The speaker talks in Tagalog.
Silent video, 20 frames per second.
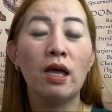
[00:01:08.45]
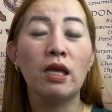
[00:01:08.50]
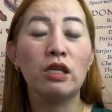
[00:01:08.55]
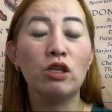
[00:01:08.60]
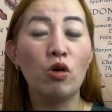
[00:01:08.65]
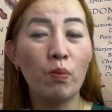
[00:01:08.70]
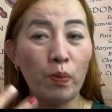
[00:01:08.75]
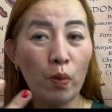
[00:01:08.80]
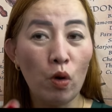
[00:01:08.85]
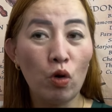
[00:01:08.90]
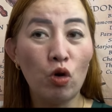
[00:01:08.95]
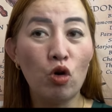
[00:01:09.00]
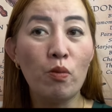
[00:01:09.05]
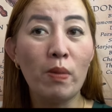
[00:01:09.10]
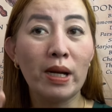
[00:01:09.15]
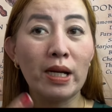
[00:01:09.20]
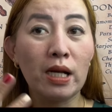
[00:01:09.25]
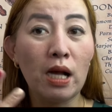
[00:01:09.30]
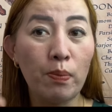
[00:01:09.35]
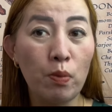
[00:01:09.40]
yun po,
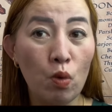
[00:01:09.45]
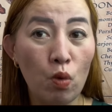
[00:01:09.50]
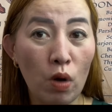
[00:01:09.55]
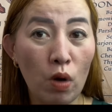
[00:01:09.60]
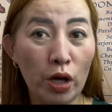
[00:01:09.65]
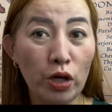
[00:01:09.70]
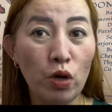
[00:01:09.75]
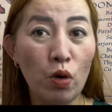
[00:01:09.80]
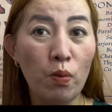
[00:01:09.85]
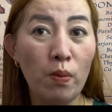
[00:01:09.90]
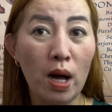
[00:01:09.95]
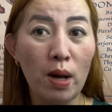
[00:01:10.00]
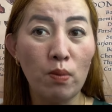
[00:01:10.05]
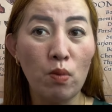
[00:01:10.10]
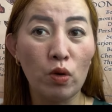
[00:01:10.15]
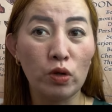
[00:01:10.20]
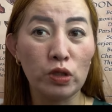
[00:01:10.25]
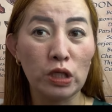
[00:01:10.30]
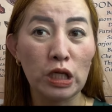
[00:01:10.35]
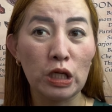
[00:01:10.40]
lumarga po kayo mga
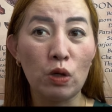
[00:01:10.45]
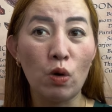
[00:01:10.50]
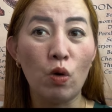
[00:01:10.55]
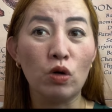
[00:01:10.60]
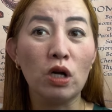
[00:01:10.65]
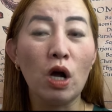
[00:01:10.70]
bossing ko.